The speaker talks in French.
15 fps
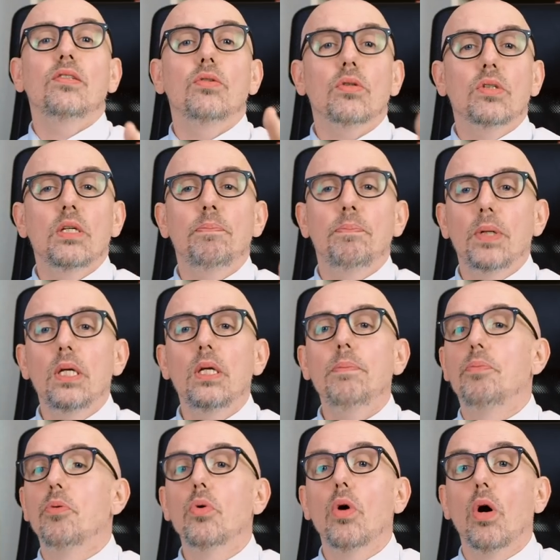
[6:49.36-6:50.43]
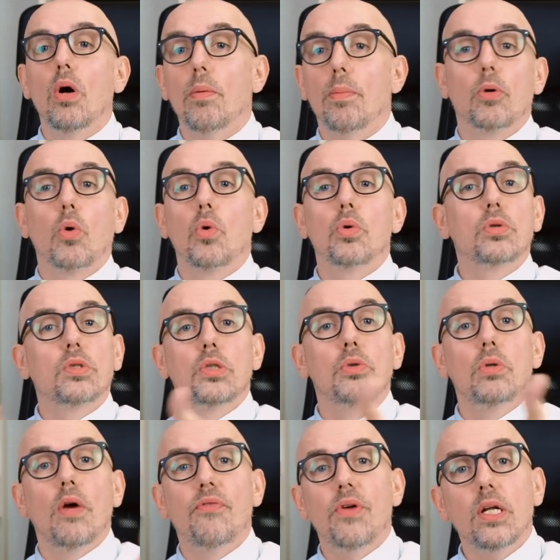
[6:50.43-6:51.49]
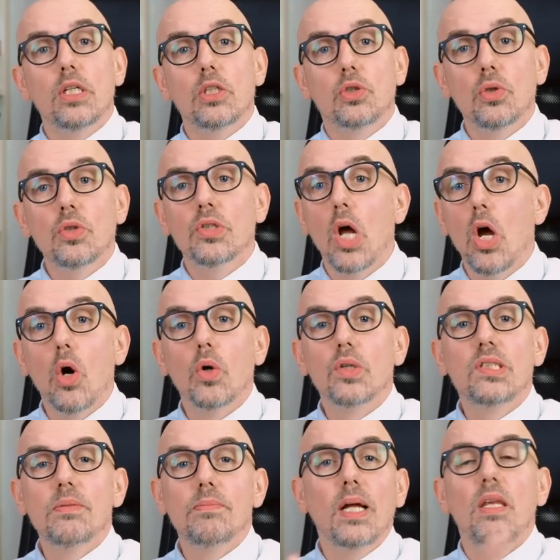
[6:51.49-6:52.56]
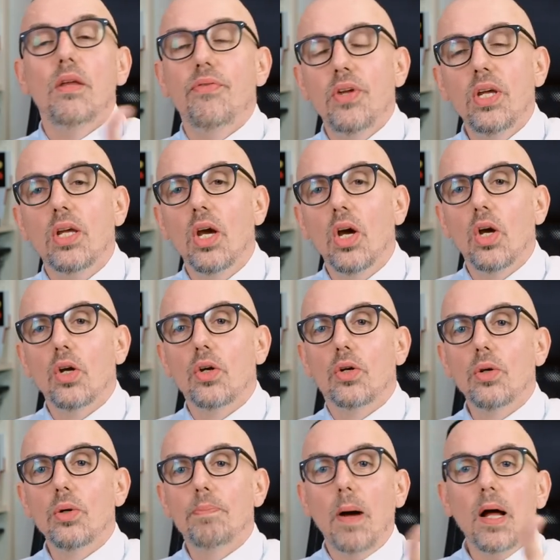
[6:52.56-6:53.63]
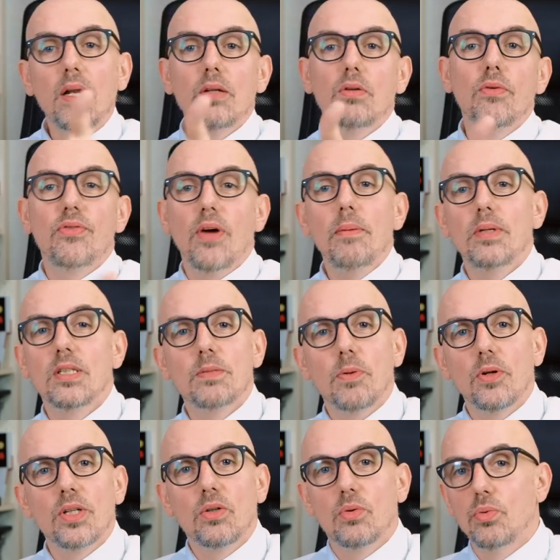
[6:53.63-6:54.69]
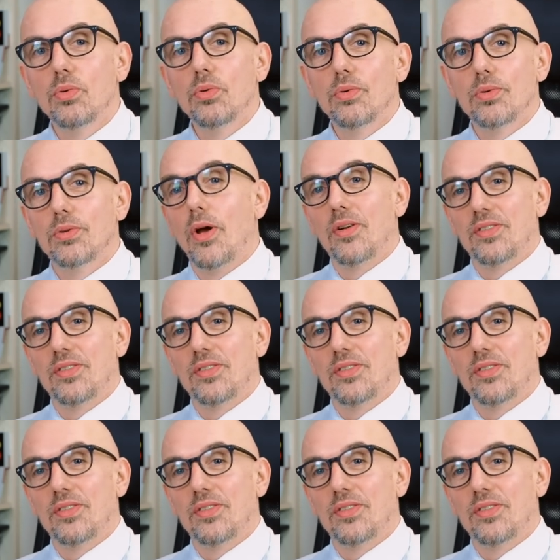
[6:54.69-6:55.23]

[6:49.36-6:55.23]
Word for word: sur Tipeee pour euh, bah, qu'on continue à faire des choses aussi magnifiques que parler d'une femme qui se prend des coups